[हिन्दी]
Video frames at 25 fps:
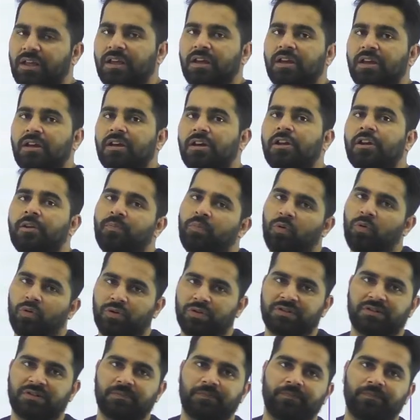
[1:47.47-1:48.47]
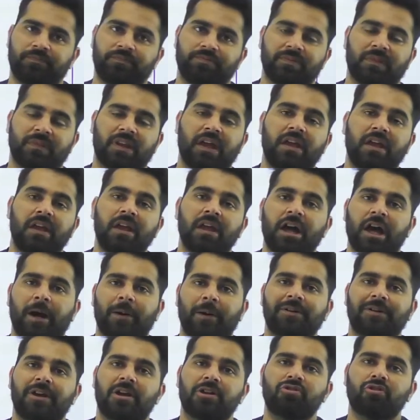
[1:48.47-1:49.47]
रिपोर्ट्स अब
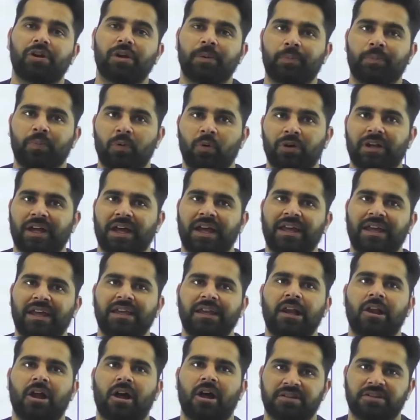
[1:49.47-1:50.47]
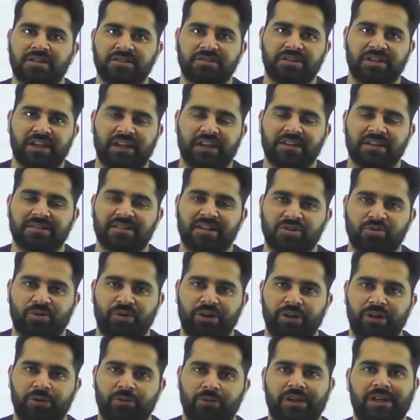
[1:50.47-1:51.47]
यह जो रिपोर्ट है ये लॉजिस्टिक के साथ
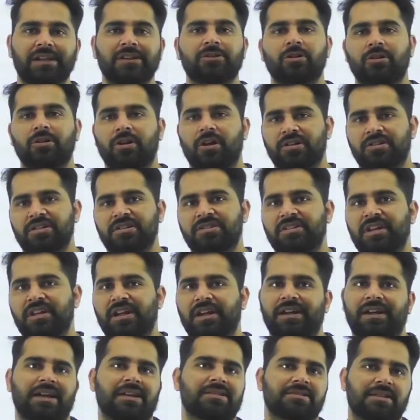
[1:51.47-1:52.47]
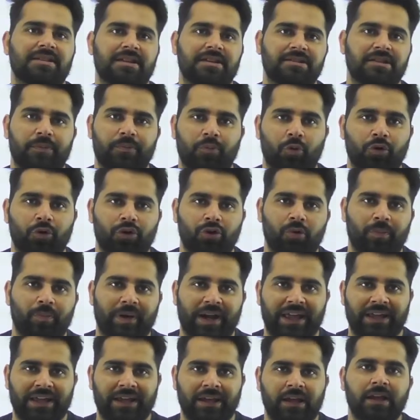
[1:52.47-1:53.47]
जुड़ी हुई है तो लॉजिस्टिक इंडेक्स की इस रिपोर्ट को
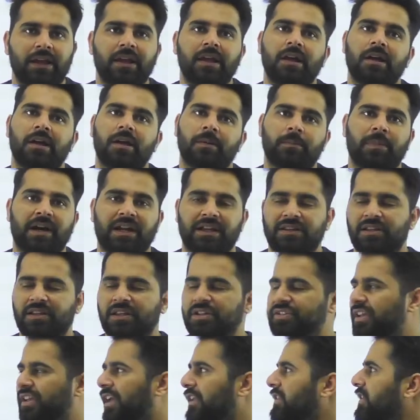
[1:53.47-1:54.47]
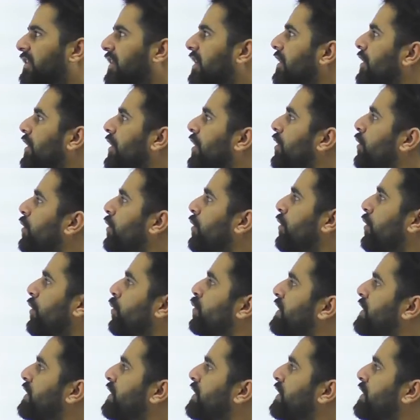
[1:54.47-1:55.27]
पढ़ेंगे भारत देश के अंदर उसके बाद